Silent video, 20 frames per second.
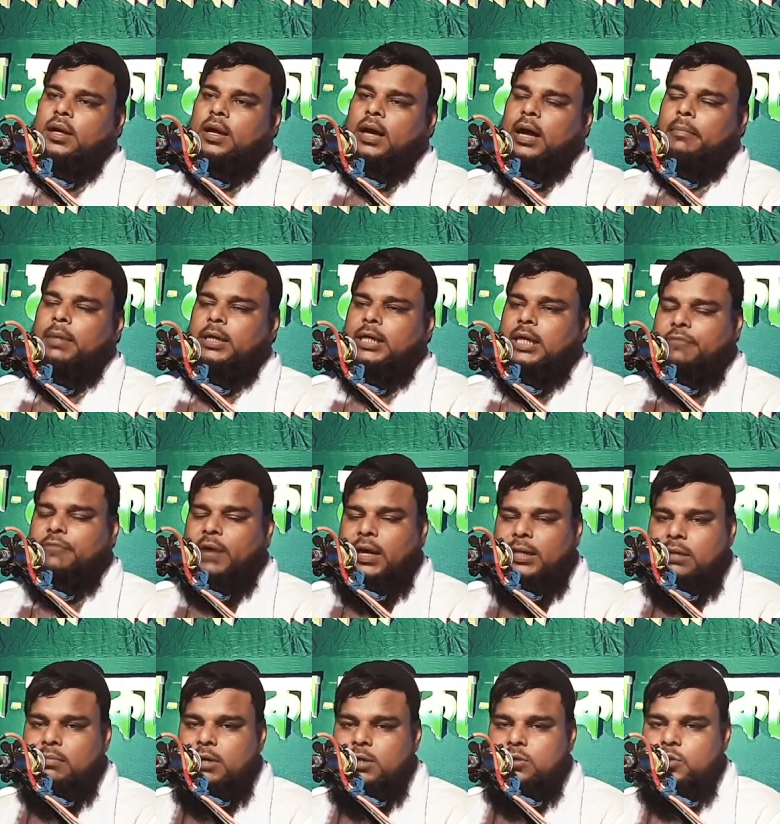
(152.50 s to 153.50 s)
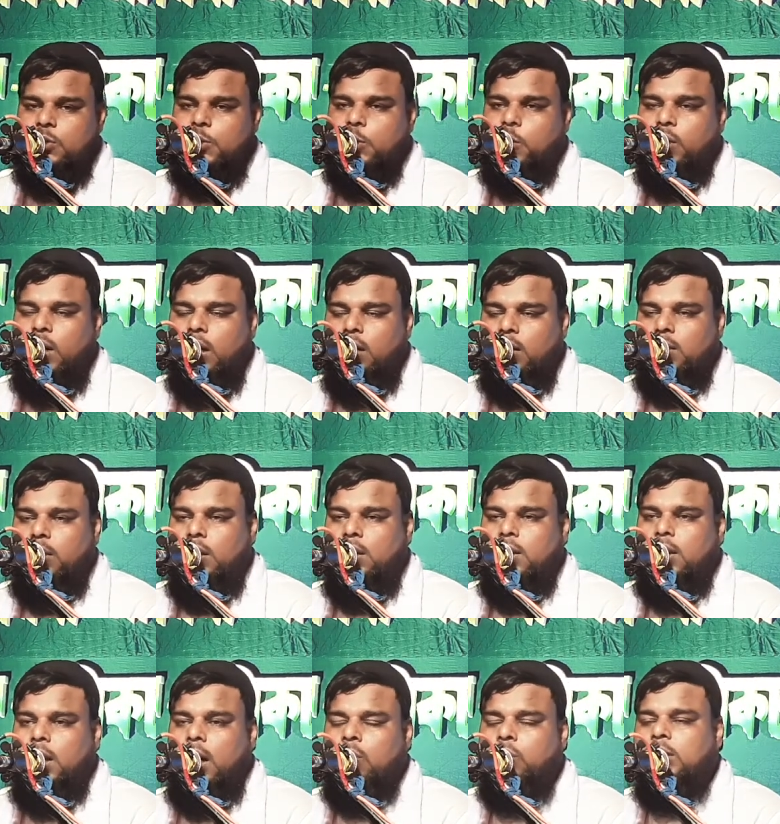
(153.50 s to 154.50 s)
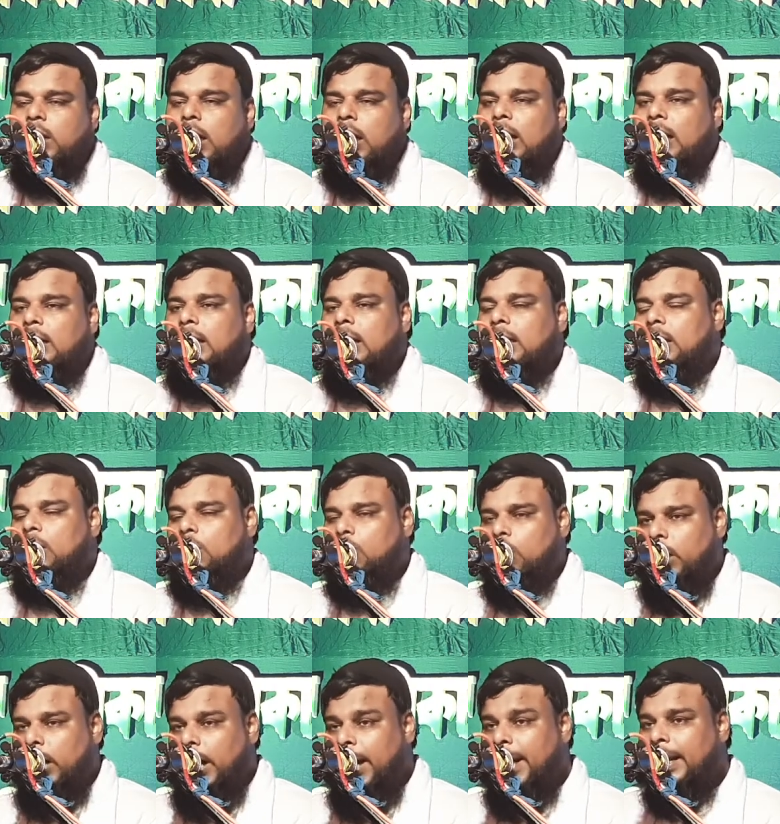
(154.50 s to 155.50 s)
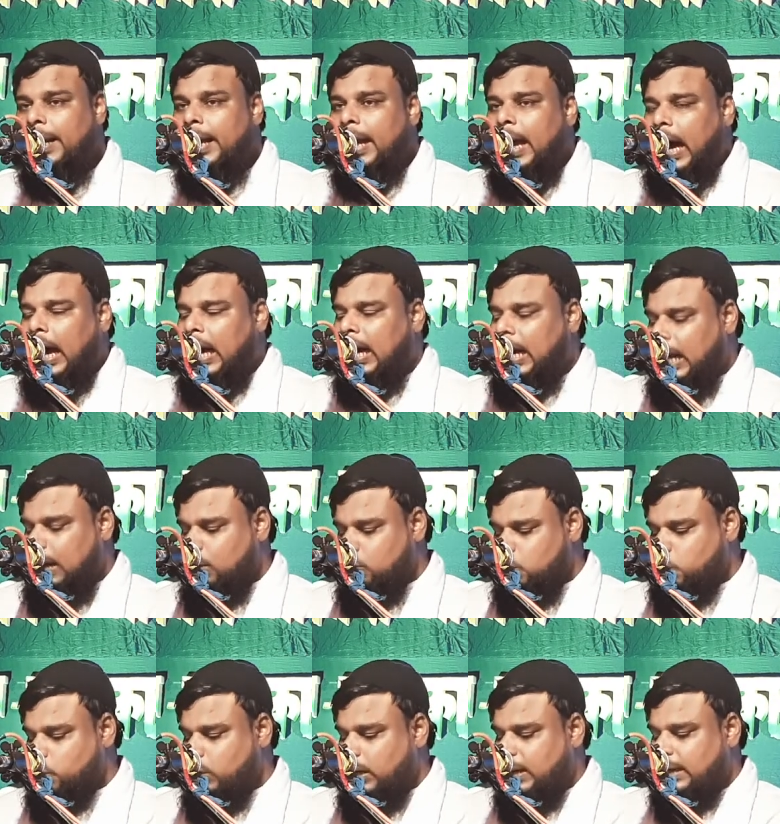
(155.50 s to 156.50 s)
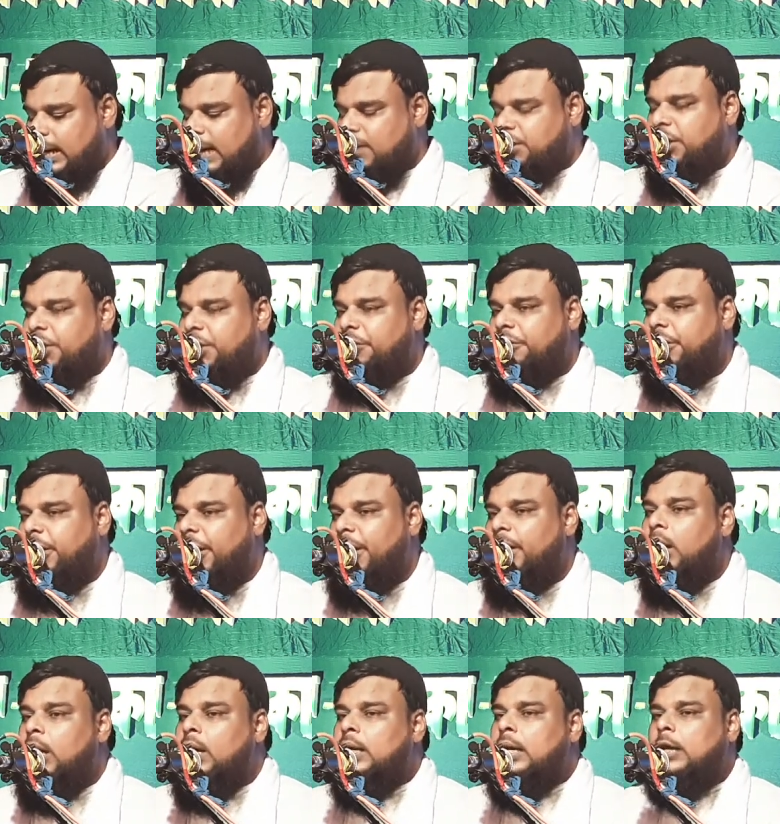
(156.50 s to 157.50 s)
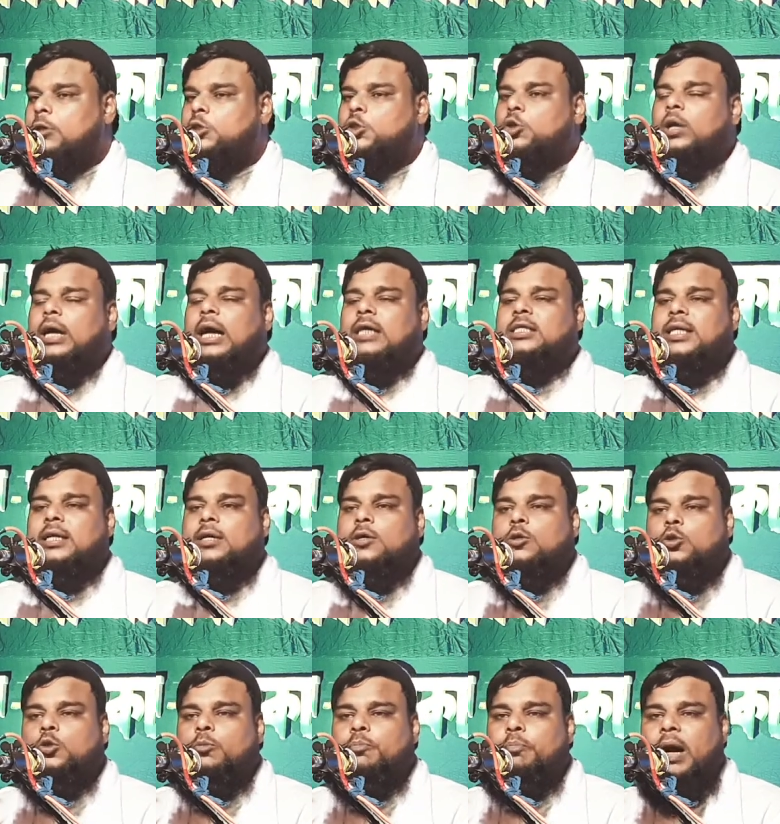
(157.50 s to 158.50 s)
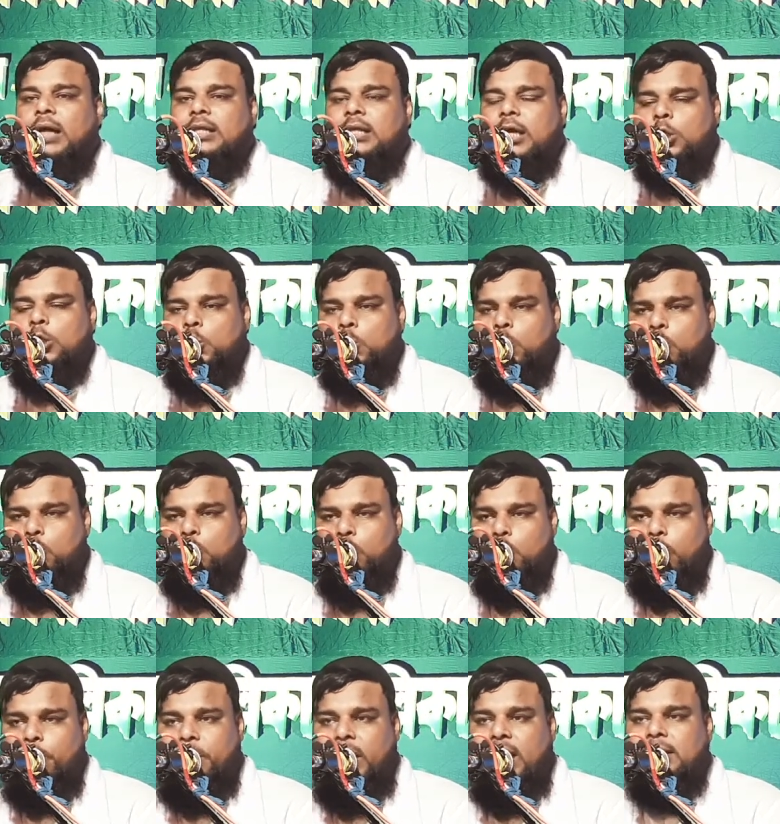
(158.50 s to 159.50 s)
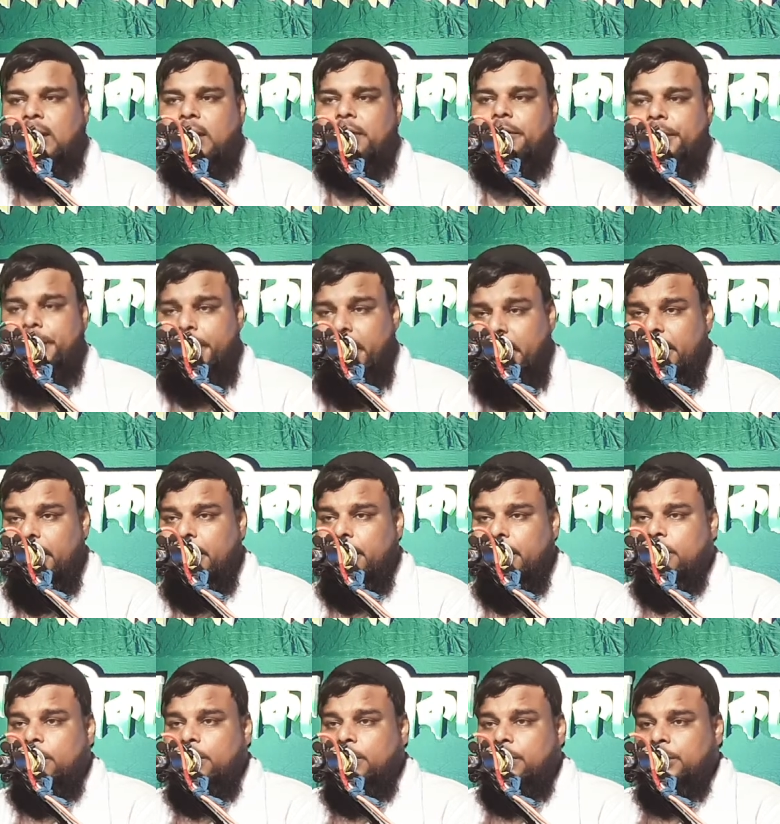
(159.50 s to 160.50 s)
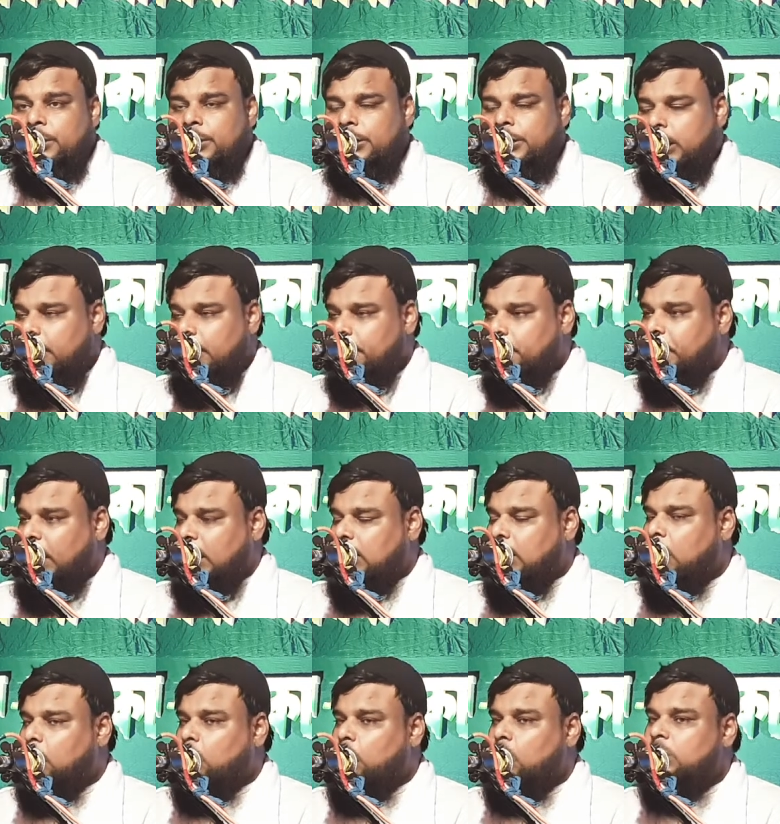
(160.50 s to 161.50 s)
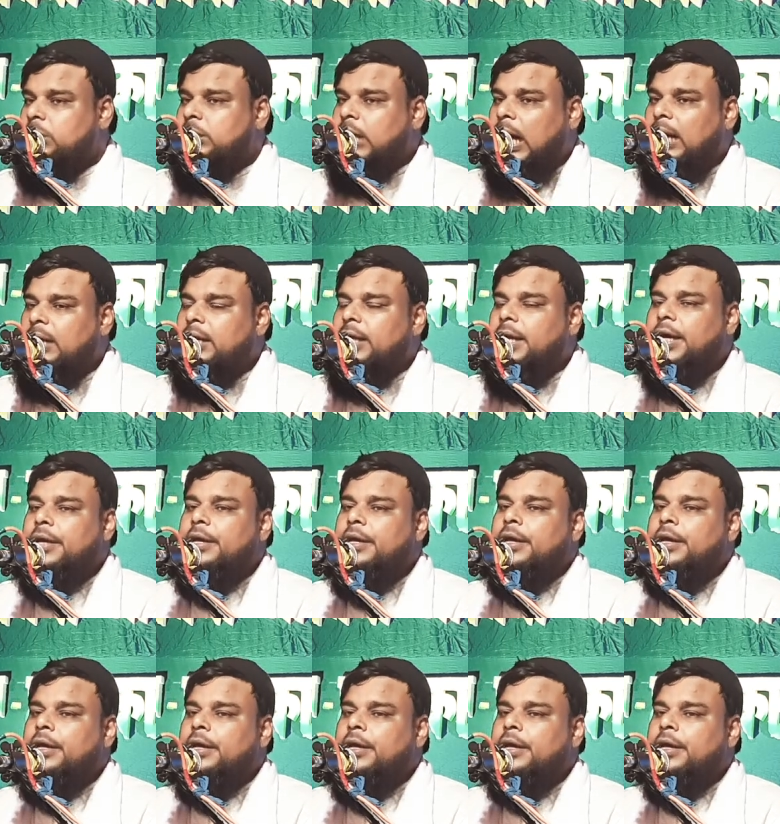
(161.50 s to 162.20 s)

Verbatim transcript: আমাজান ফাতেমা তো জোহরা রদি আল্লাহ আনা কি করলেন আল্লাহ রসুলের কাছে গিয়ে খাজুর গাছের কিছু পাতা শুকনো পাতা নিয়ে সেই পাতাগুলো জ্বালিয়ে